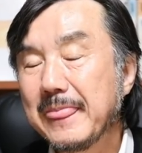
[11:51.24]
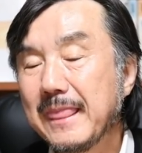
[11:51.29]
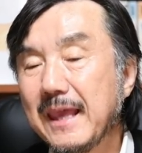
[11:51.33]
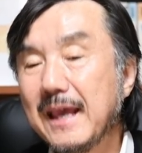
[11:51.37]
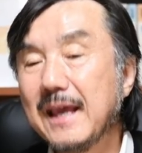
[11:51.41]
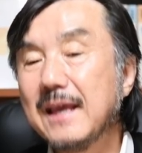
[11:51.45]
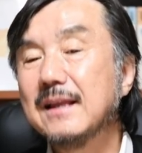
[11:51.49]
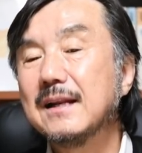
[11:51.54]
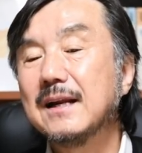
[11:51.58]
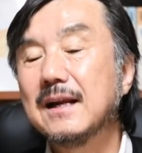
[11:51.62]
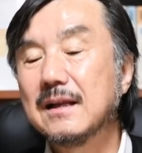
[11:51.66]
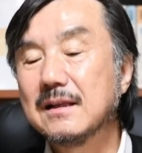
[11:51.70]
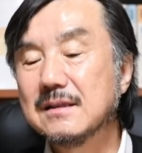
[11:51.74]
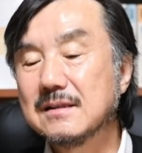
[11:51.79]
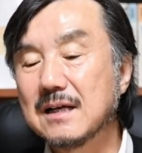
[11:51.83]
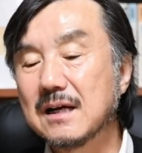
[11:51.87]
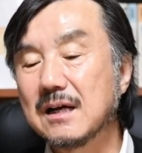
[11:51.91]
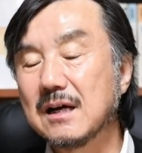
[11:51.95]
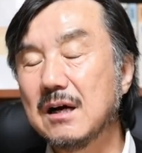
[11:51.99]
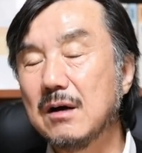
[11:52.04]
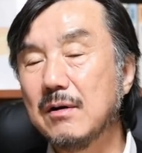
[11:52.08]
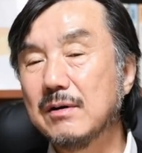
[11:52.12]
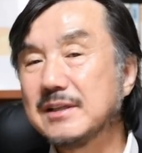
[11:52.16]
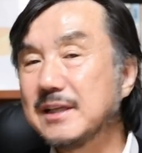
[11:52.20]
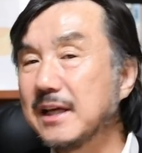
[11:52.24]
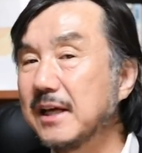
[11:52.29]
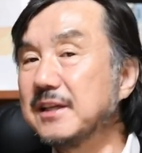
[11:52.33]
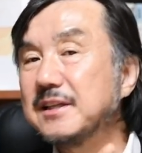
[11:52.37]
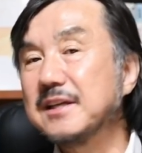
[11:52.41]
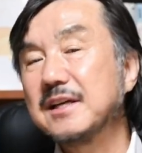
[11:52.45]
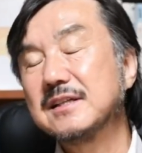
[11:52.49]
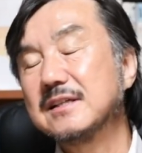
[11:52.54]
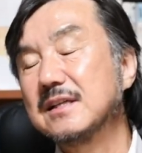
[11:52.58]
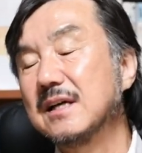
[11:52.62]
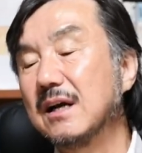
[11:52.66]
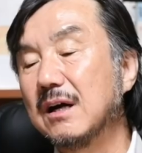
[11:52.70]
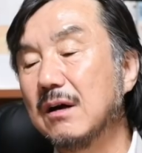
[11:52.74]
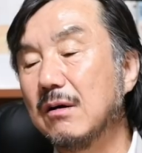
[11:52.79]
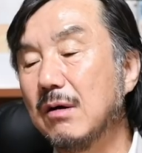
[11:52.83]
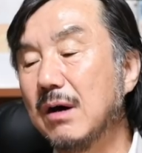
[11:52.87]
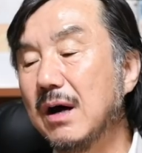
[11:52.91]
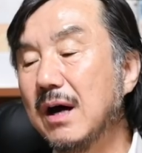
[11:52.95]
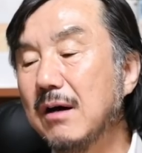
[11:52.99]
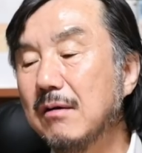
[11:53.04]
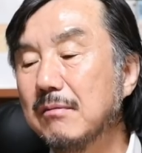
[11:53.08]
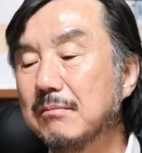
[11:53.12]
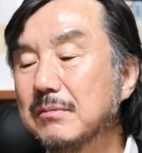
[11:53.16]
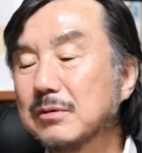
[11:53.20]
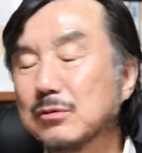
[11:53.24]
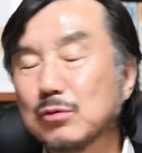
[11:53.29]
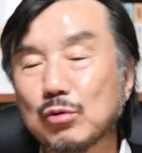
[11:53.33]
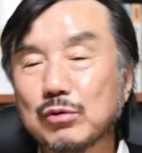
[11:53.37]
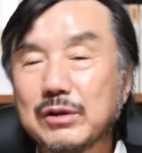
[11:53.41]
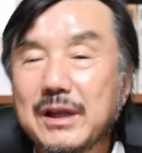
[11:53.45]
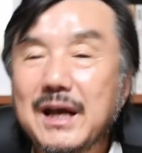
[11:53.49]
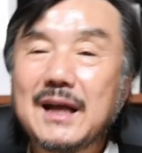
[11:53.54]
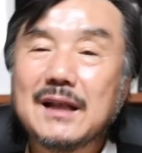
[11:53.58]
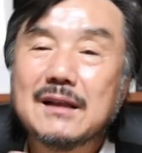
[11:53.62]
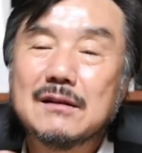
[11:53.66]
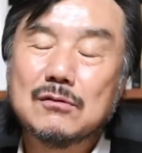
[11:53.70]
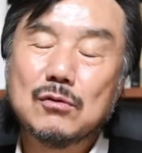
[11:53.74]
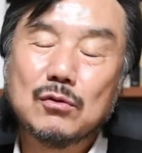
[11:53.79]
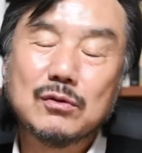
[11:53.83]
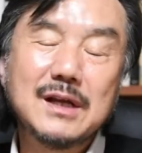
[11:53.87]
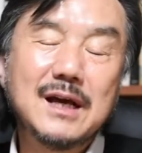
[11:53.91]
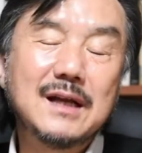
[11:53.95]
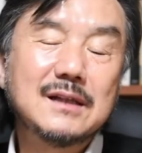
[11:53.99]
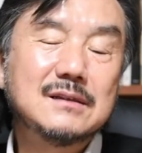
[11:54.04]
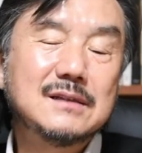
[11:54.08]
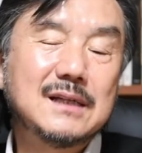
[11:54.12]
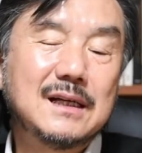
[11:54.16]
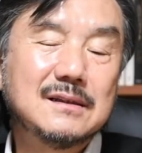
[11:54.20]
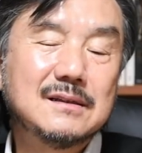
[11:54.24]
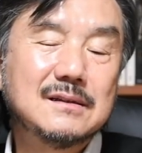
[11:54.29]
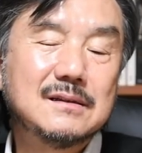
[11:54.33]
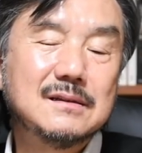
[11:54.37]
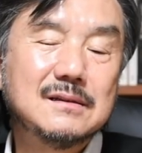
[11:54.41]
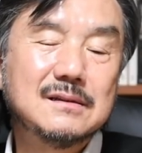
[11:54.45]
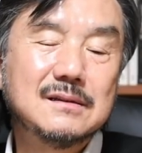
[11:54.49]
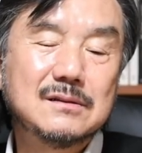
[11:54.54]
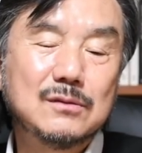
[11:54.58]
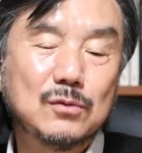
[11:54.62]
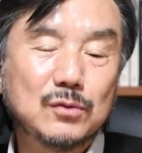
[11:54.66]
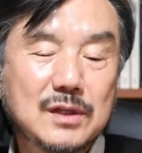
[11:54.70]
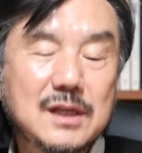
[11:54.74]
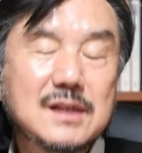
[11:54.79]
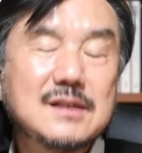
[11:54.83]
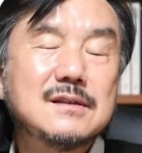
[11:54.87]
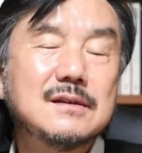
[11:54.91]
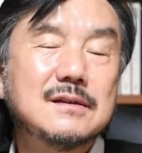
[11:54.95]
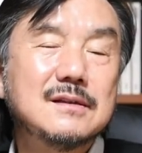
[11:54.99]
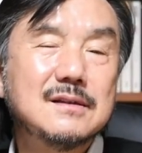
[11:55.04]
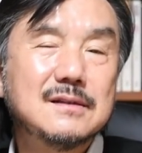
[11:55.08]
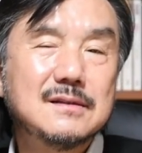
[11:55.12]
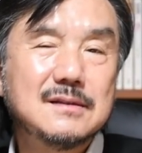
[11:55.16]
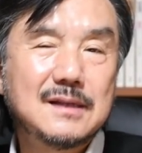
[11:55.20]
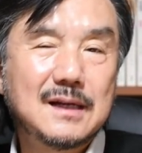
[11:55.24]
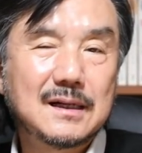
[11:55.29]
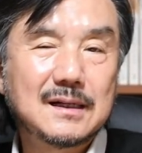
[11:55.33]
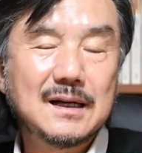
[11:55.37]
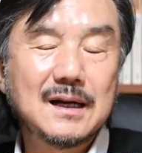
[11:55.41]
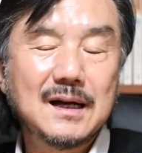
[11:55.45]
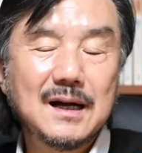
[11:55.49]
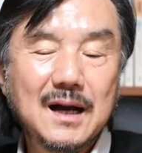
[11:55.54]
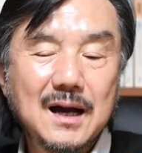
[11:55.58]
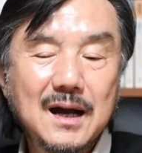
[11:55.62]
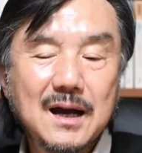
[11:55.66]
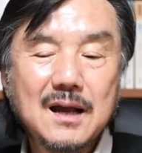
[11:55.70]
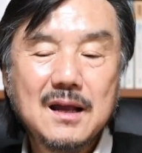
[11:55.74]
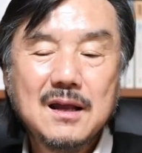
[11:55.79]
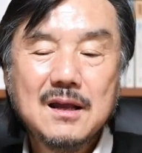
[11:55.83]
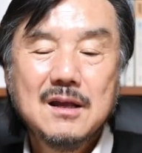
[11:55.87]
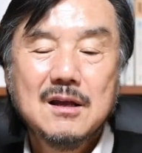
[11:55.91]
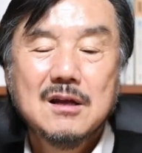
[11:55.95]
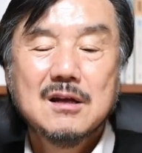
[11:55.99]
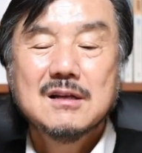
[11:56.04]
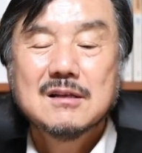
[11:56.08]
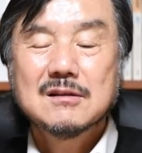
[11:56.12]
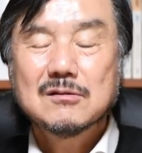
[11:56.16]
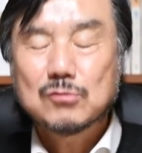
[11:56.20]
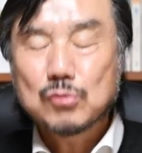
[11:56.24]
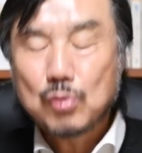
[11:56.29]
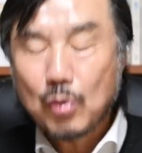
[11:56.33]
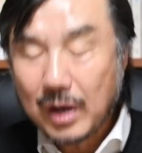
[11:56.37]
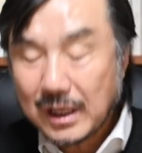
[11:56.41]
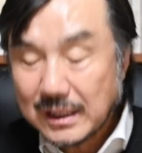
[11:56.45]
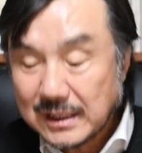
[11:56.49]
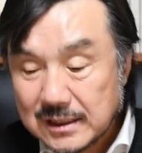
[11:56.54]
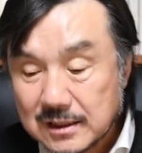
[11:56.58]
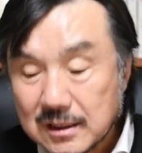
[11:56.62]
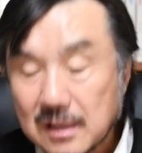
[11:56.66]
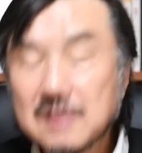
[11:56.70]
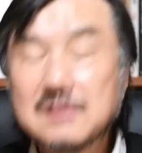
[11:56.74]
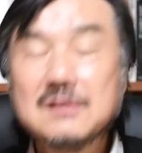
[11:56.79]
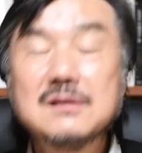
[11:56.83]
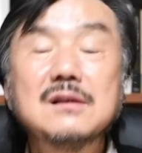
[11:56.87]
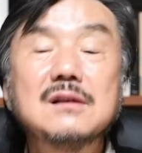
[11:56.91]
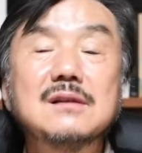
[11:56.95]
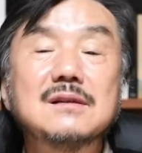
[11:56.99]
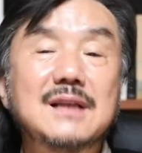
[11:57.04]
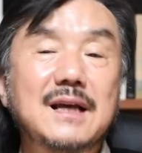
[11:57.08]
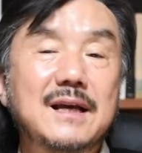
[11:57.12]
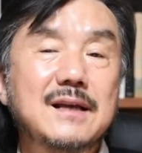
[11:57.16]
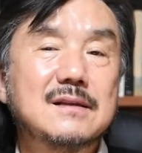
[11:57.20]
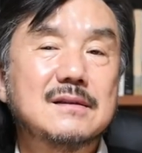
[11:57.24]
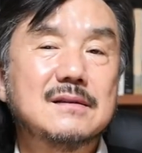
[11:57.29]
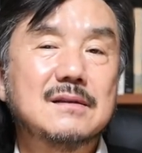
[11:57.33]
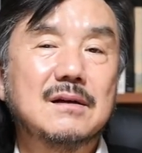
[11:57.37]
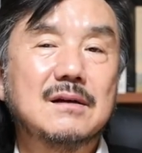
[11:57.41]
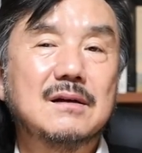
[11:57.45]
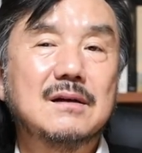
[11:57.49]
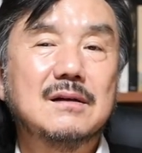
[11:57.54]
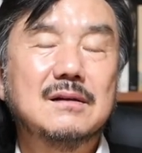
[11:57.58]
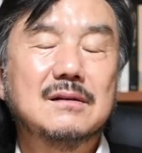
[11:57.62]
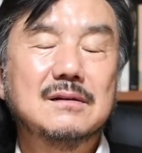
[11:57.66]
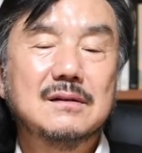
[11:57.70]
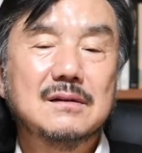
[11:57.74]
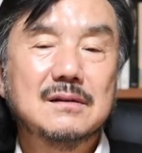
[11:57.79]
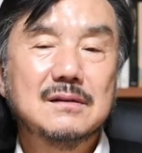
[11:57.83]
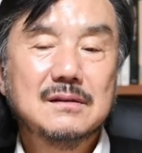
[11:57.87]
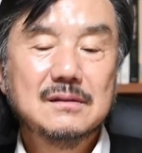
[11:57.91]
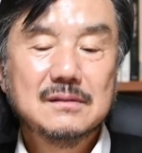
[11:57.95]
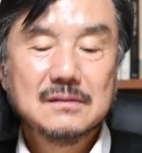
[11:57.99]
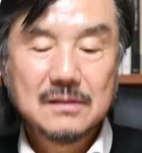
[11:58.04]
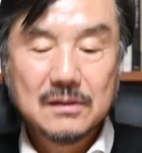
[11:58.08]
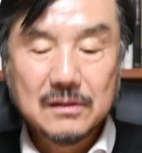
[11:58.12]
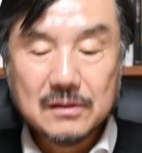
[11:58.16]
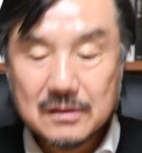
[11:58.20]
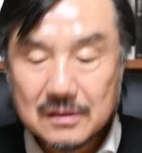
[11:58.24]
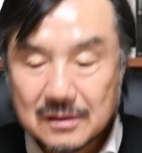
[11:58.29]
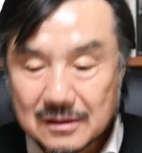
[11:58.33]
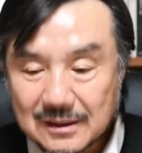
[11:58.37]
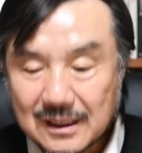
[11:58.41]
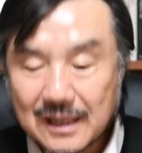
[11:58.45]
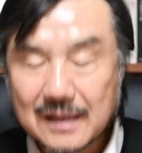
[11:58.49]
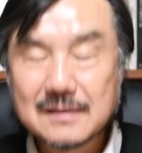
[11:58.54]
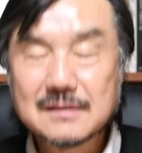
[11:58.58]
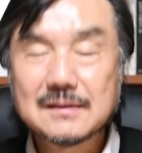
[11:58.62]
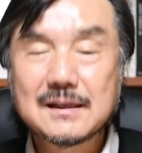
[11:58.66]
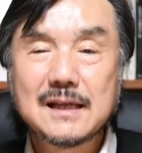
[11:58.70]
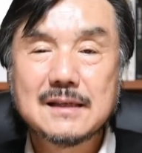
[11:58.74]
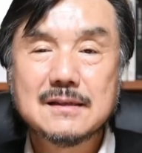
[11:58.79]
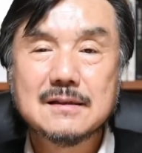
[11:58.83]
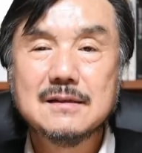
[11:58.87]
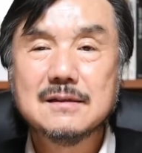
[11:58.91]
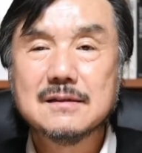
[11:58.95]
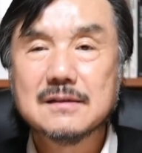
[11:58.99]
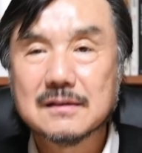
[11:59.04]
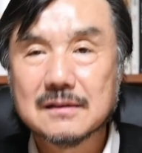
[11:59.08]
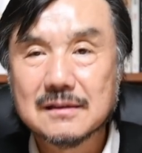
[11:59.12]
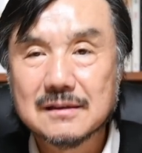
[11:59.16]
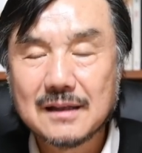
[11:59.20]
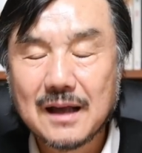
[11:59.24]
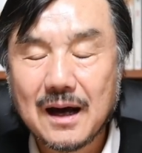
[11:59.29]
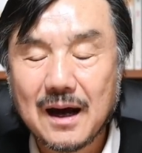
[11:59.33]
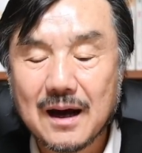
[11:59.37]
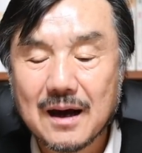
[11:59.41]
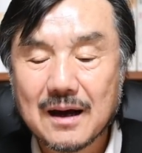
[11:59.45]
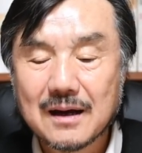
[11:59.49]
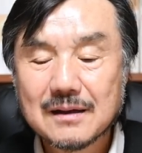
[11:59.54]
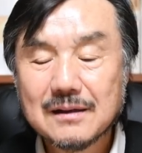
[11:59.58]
A라는 작가와 세계적인 작가와 뭐 동네 동네 동네에 찍는 작가가 똑같이 열정을 다했어, 어? 성의를 다해서 사진을 찍는다.